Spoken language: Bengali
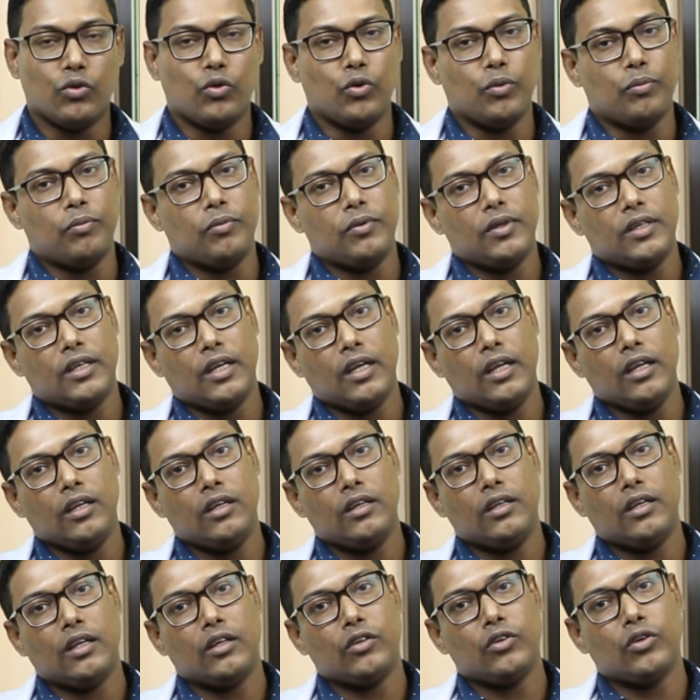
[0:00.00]
গ্রুপ
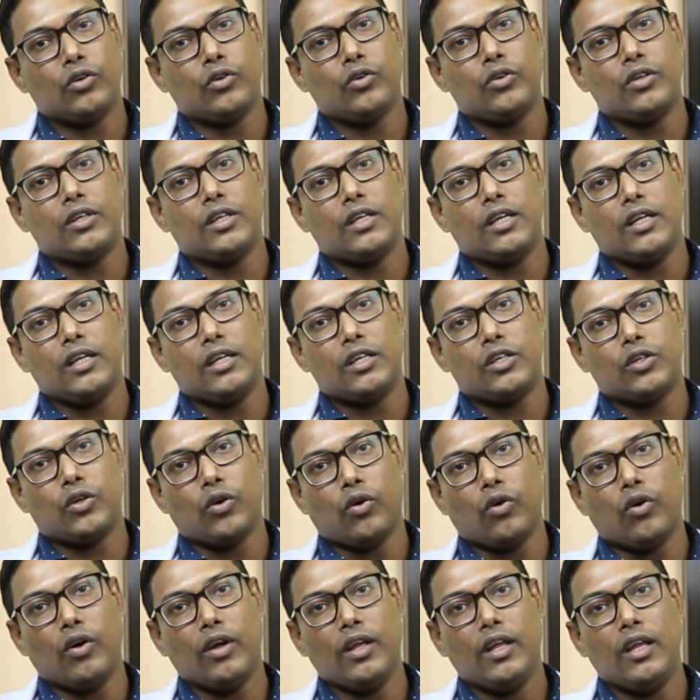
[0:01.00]
সেইটা যখন শেষ
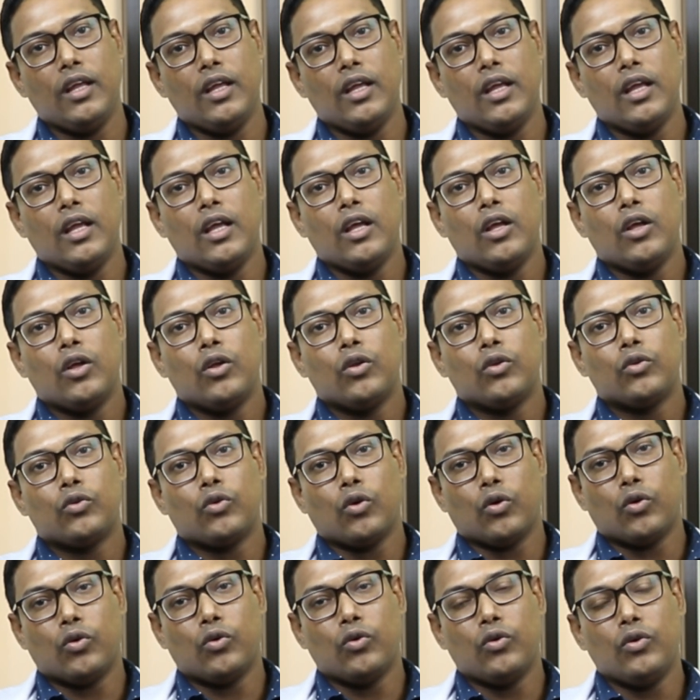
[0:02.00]
হয়
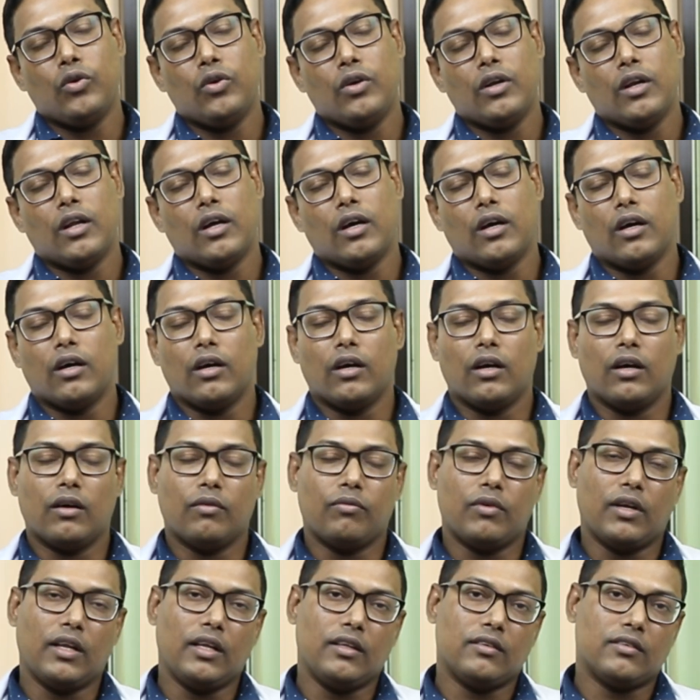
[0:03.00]
তখন
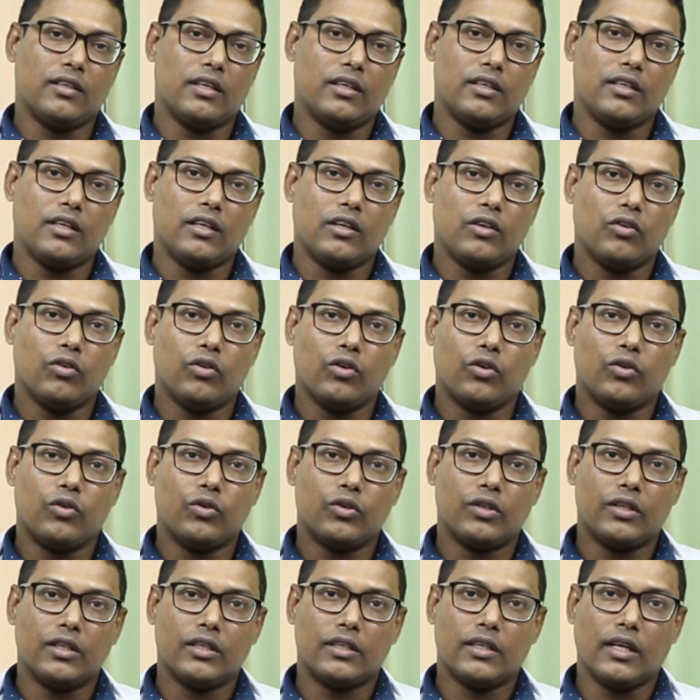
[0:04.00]
আমরা এই সার্জারিগুলো
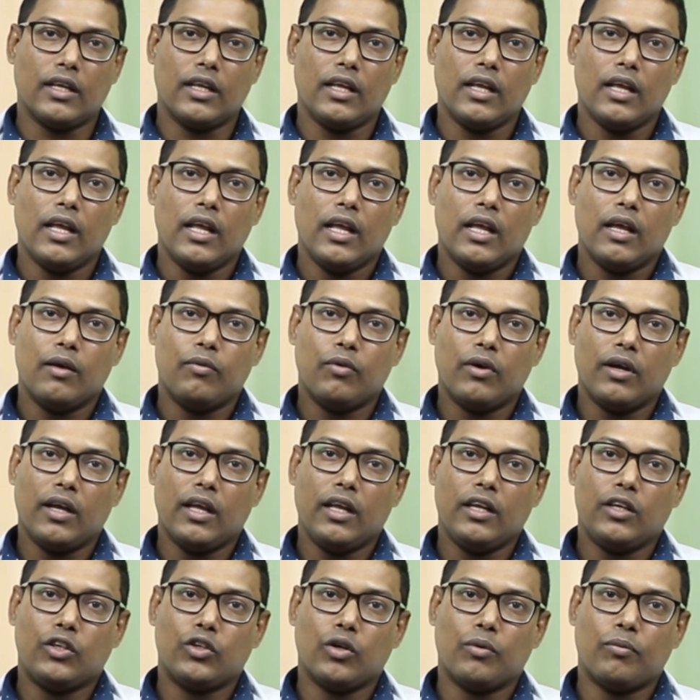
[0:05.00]
করতে চাই এবং
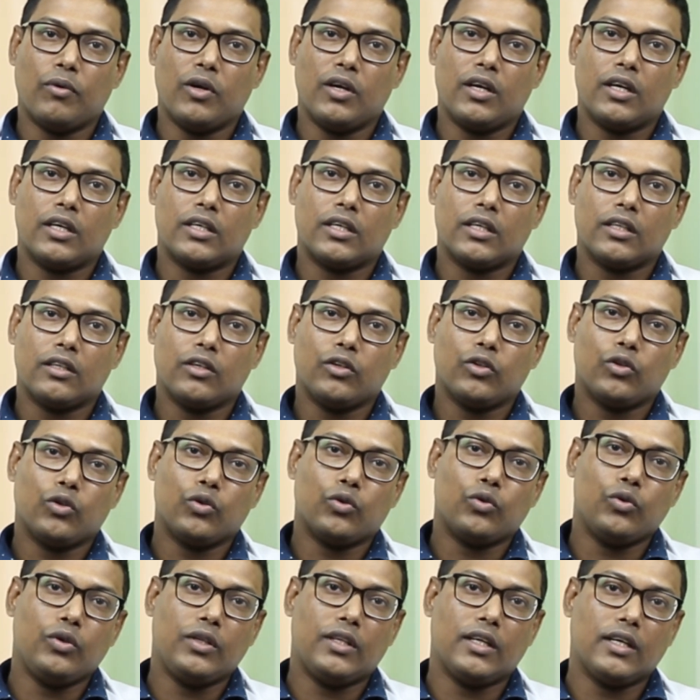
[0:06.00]
এই সময়টা সাধারণত
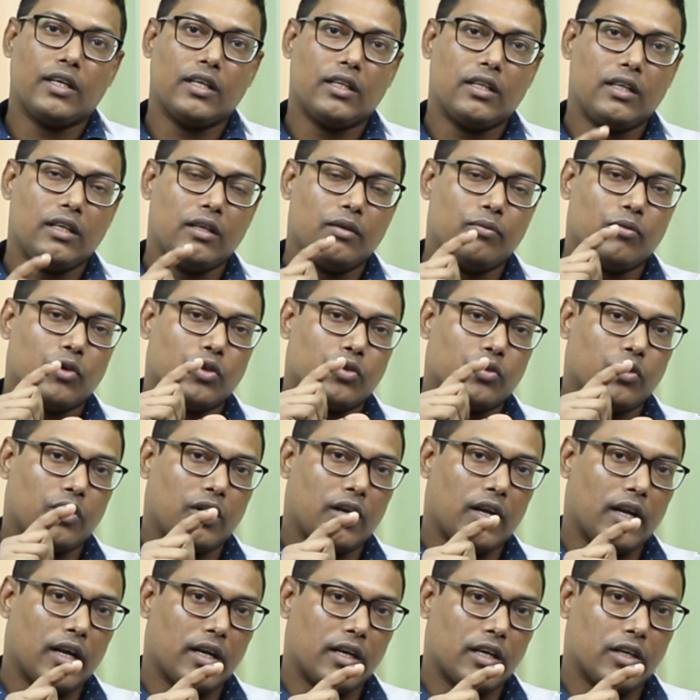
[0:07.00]
দুই থেকে তিন
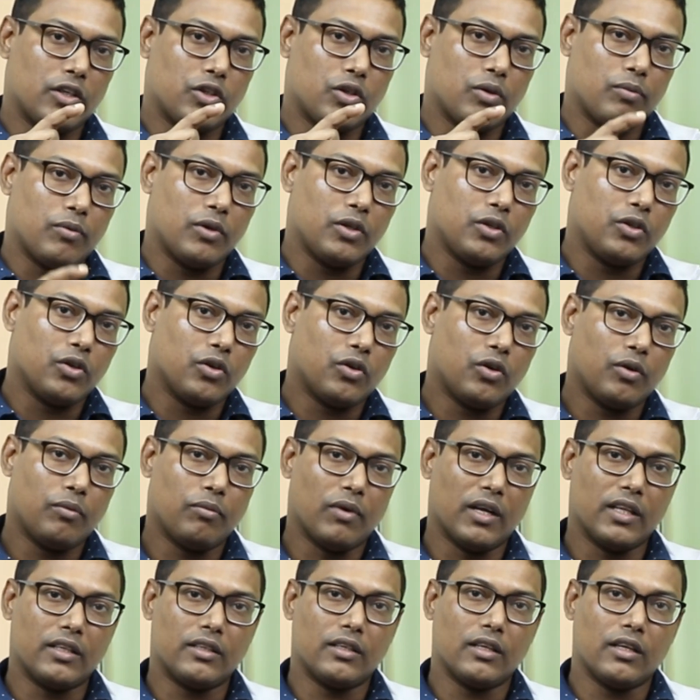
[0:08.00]
বছরের একটা সময় যখন
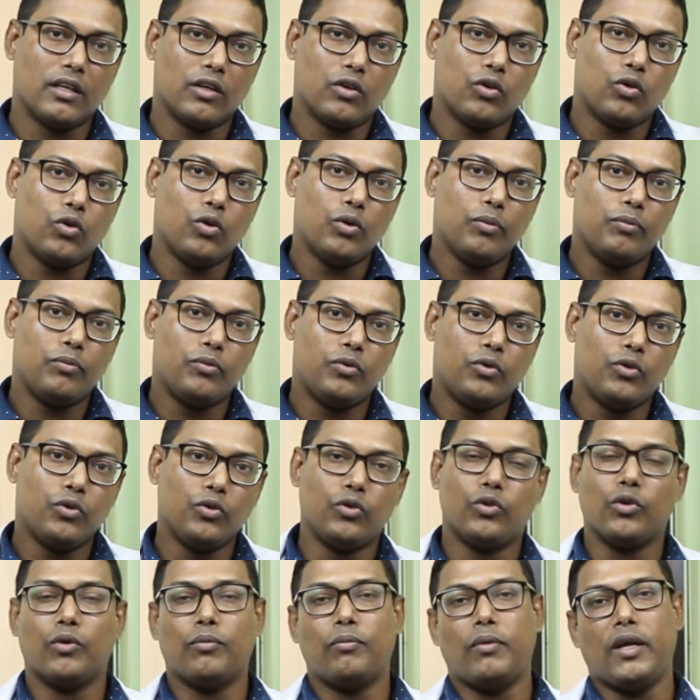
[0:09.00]
বাচ্চারা খুব
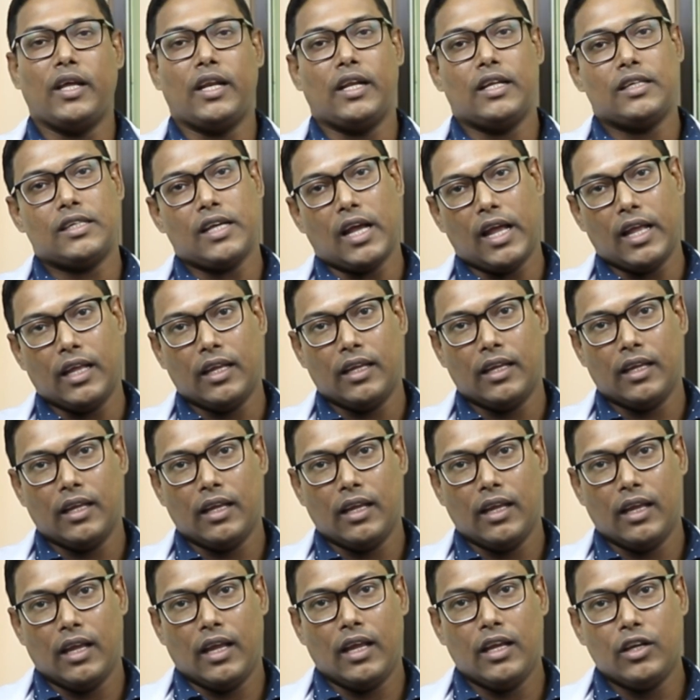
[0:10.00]
দ্রুত বেড়ে যায়
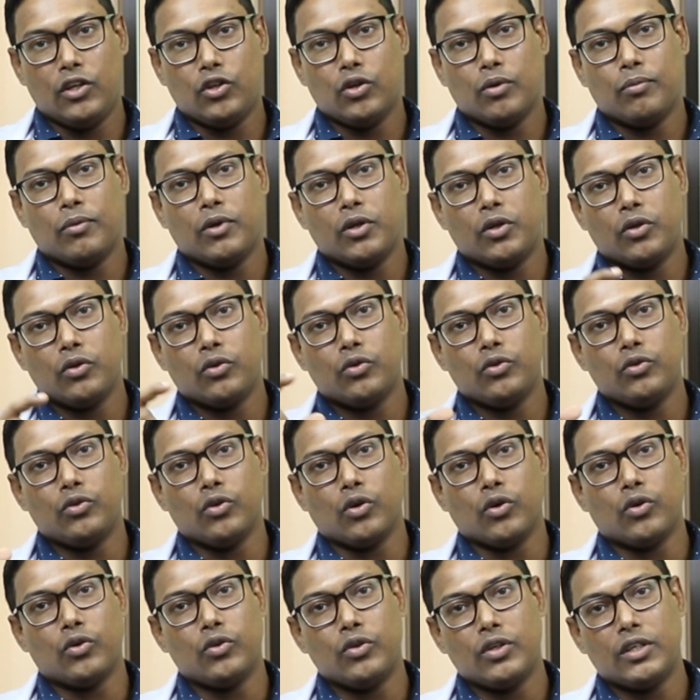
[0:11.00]
এই সময়টুকু
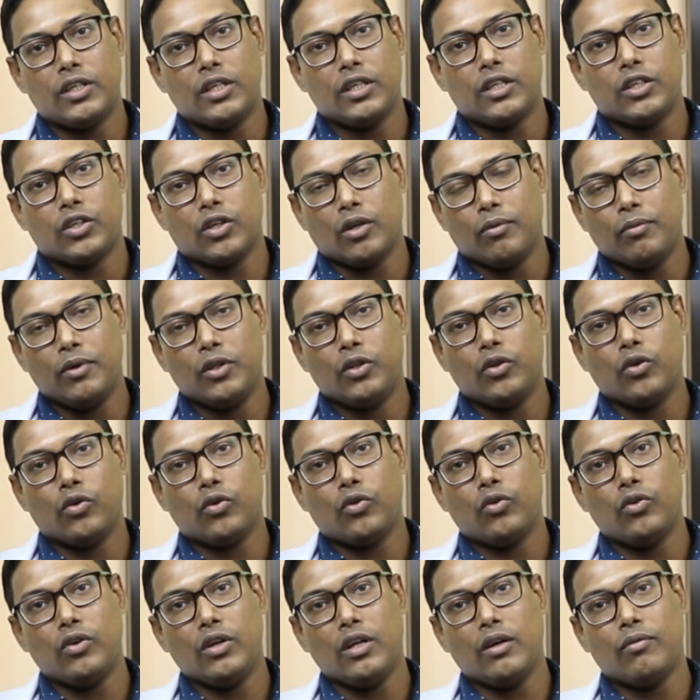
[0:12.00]
যখন শেষ হবে
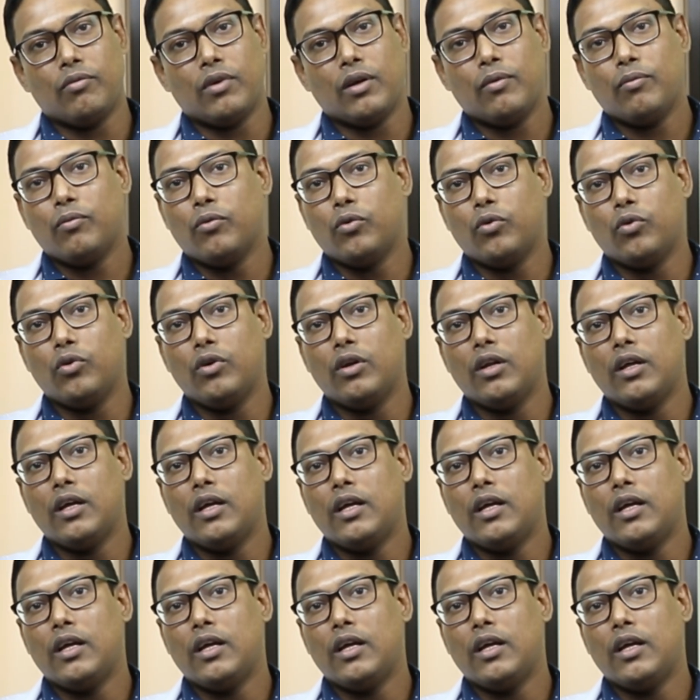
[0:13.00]
তখনই আমরা মূল